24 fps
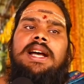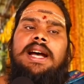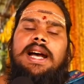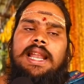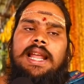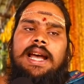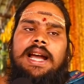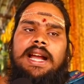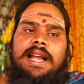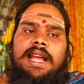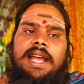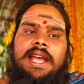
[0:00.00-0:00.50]

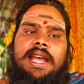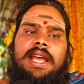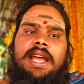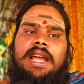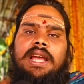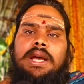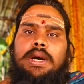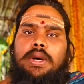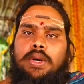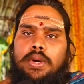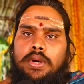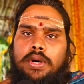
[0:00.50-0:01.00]
అలాగే
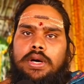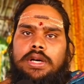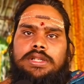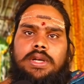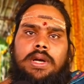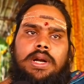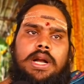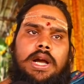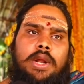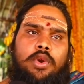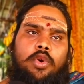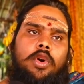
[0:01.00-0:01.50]
రోజు
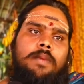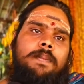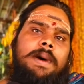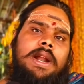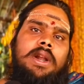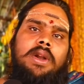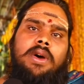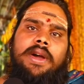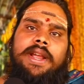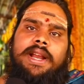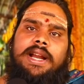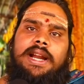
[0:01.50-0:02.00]
ఒక
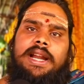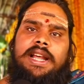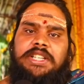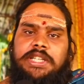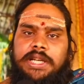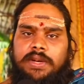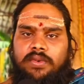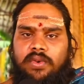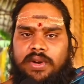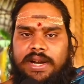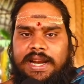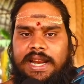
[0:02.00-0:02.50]
రూపంలో ఇక్కడ
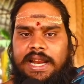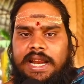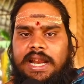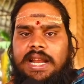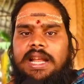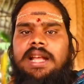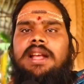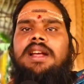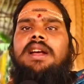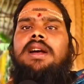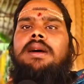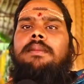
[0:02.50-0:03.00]
శివుణ్ణి
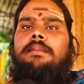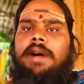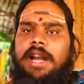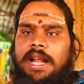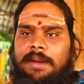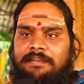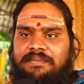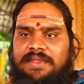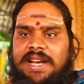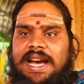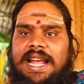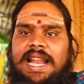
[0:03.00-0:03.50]

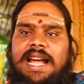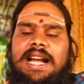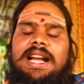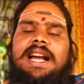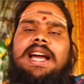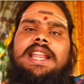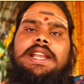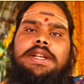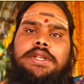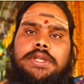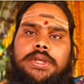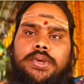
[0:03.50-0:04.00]
మనం
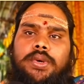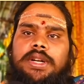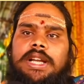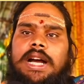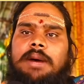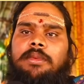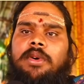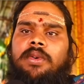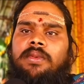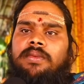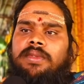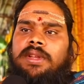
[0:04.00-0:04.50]

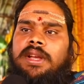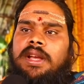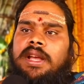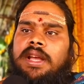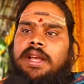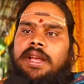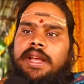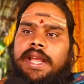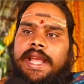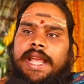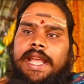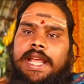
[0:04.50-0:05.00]
అలంకరించుకుంటాము
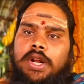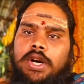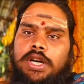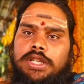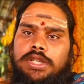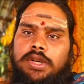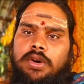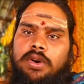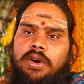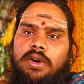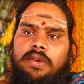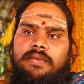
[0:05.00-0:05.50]

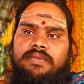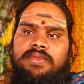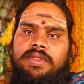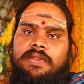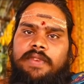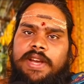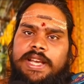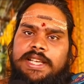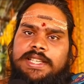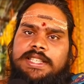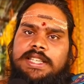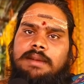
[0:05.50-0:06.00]
ఈరోజు
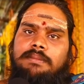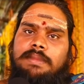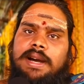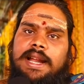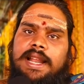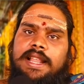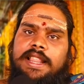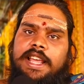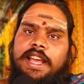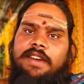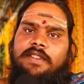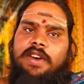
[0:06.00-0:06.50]
వెయ్యి
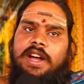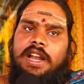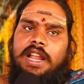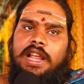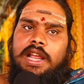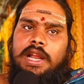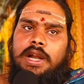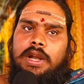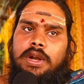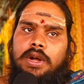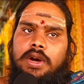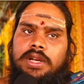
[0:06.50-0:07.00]
స్తంభాల
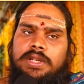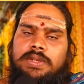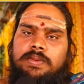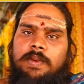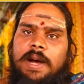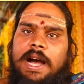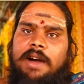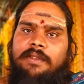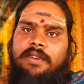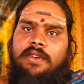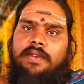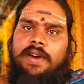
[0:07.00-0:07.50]
దేవాలయంలో
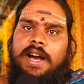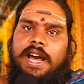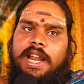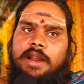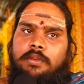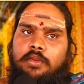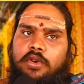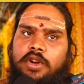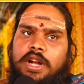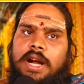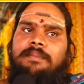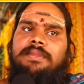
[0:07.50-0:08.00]
స్వామివారి
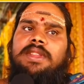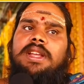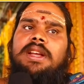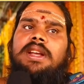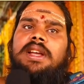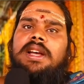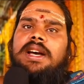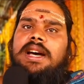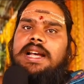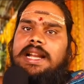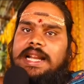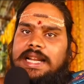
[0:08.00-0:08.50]
ముఖం
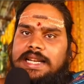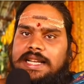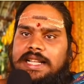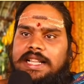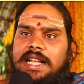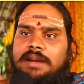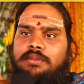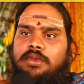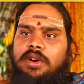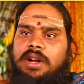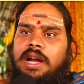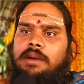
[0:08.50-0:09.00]

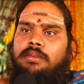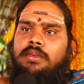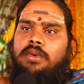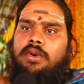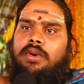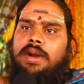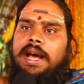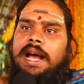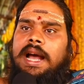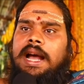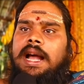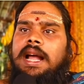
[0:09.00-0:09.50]
రజత ముఖం
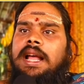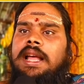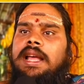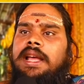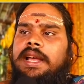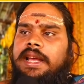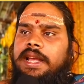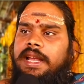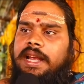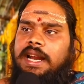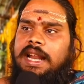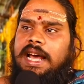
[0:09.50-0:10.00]
కూడా
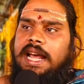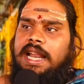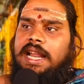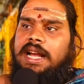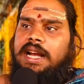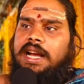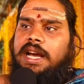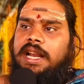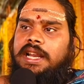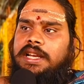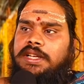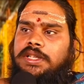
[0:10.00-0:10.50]
ఇక్కడ
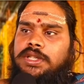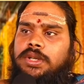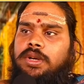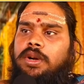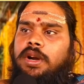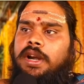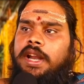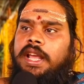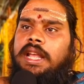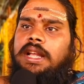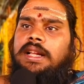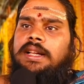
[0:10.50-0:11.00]

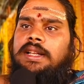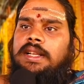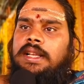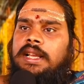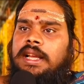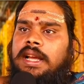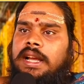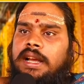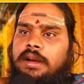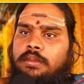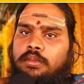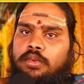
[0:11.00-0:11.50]
అలంకరించుకోండి
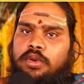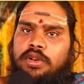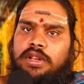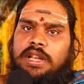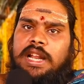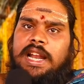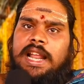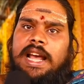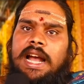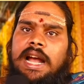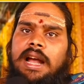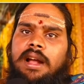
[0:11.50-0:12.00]

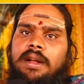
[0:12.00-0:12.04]
ముందర